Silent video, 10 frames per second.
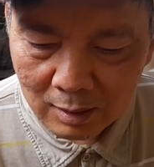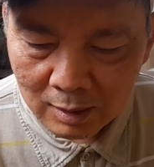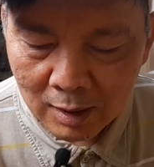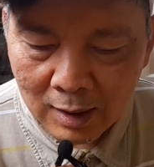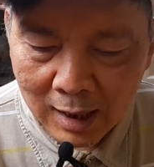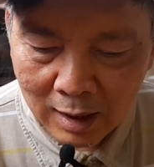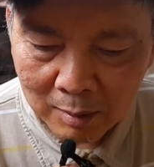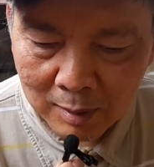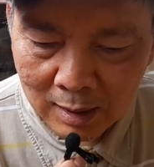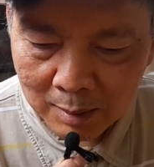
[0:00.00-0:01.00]
khi nào
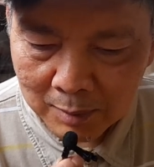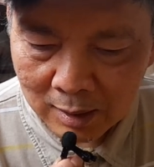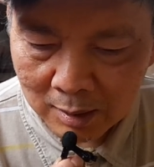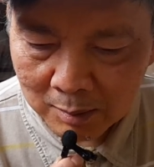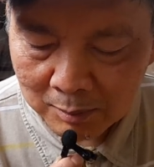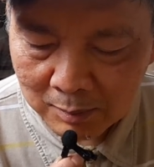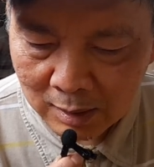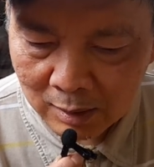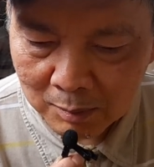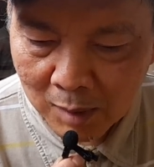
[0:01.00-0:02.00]
mà mà mà
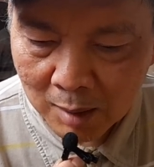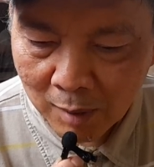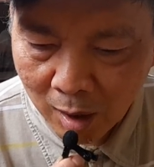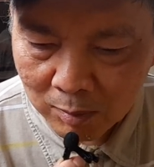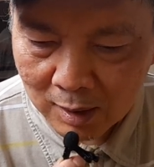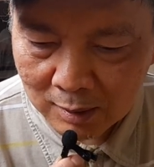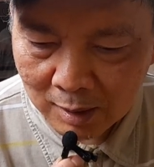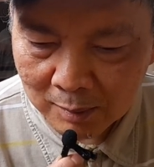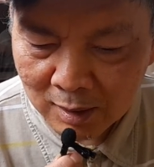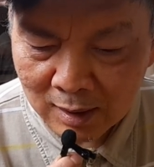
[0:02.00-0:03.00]
được B1 á,
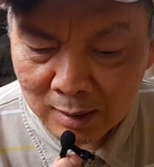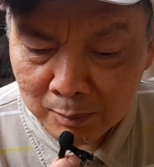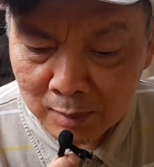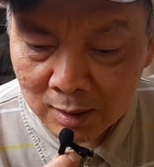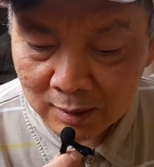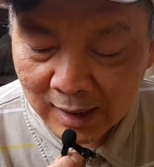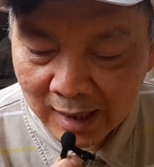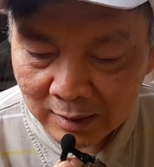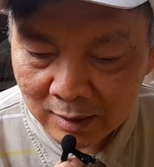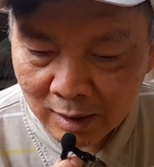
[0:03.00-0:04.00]
thì mới được mới được gia
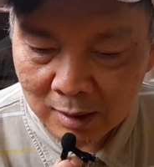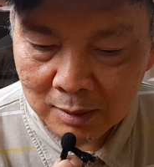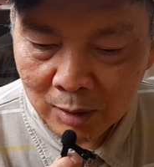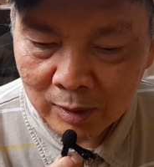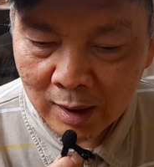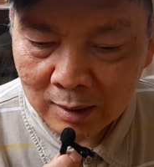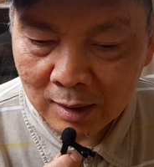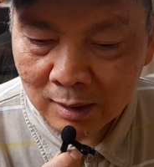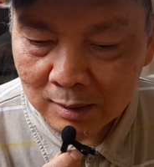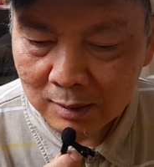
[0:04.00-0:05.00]
hạn vĩnh viễn điều kiện để
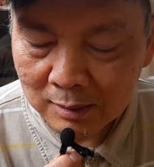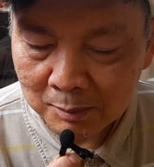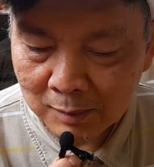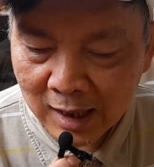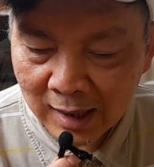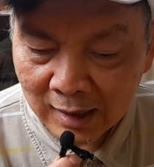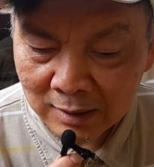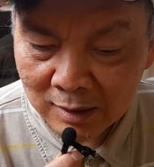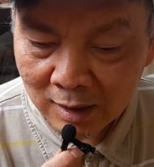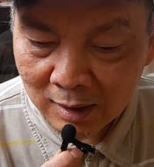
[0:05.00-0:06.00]
được gia hạn
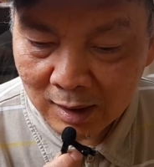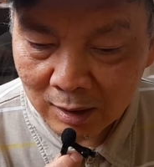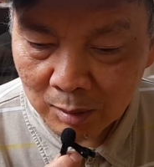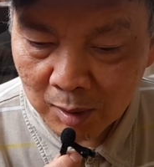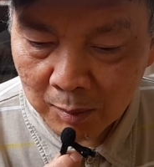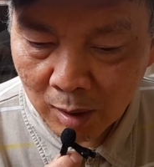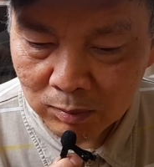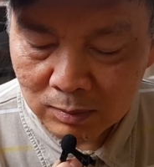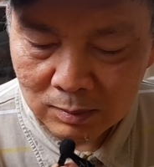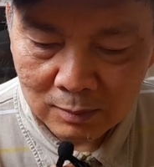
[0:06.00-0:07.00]
vĩnh viễn là có B1
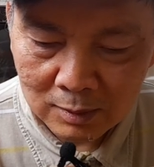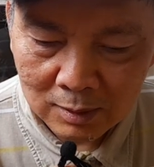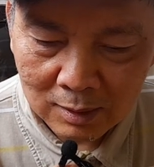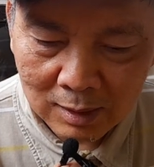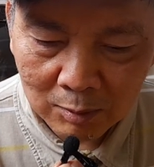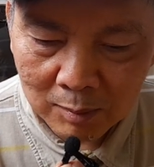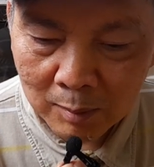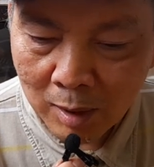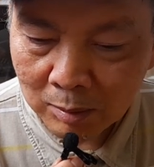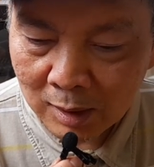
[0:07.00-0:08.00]
không có
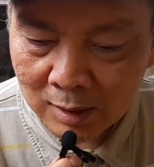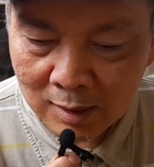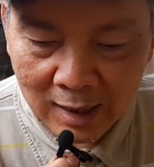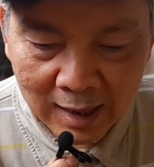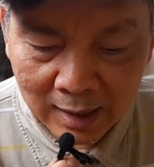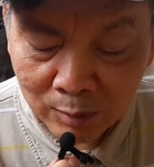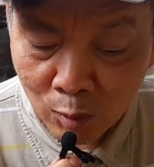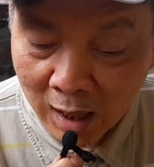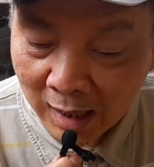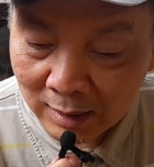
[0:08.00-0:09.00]
B1 thì chỉ gia hạn yeah. Dạ.
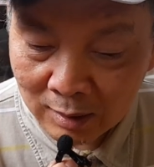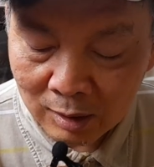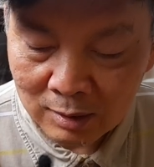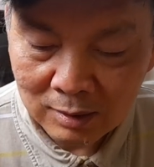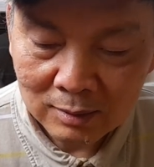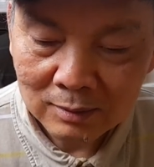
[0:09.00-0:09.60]
hoài vậy thôi